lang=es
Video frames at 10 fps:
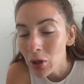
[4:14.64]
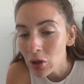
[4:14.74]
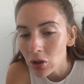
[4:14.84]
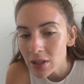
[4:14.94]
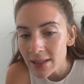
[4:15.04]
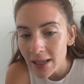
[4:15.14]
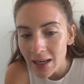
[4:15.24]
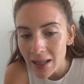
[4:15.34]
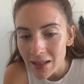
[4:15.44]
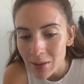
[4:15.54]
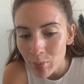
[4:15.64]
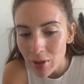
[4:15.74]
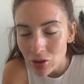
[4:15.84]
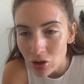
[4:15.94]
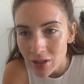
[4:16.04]
Bueno, con esta cara de
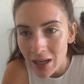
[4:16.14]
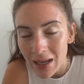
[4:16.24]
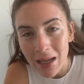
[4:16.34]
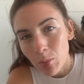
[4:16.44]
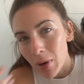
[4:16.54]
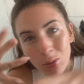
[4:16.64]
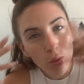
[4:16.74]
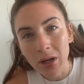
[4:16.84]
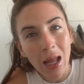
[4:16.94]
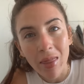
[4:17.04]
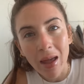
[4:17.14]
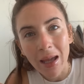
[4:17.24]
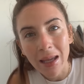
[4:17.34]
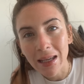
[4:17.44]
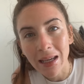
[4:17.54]
persona embadurnada
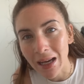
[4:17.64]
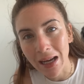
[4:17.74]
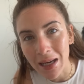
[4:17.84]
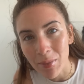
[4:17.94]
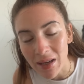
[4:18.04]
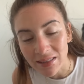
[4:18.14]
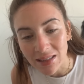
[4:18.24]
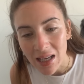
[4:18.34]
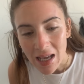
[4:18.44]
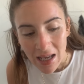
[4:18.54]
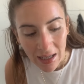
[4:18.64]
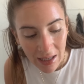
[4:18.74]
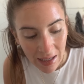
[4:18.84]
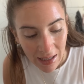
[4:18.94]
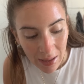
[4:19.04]
en cremas,
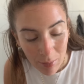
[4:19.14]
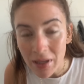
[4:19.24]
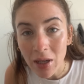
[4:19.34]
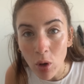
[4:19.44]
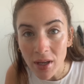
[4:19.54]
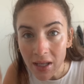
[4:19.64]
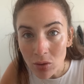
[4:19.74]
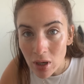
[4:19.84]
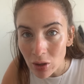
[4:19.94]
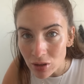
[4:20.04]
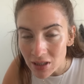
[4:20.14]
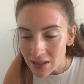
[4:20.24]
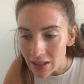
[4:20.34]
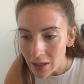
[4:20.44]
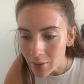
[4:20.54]
eh, me llegó ayer una
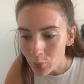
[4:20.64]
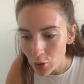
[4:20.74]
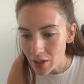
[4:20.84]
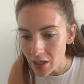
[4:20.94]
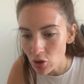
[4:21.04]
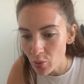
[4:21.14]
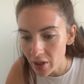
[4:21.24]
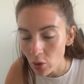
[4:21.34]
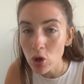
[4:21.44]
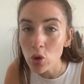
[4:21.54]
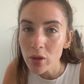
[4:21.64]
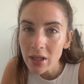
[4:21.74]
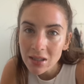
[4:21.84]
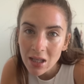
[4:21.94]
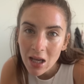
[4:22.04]
cosita, bueno ayer no, me llegó el
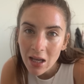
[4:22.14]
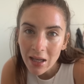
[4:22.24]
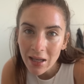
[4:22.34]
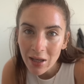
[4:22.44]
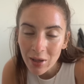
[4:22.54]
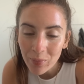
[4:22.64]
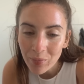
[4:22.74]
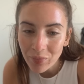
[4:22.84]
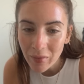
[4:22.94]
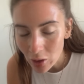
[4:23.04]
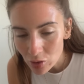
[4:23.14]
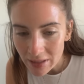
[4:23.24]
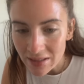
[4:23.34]
lunes, eh, os voy a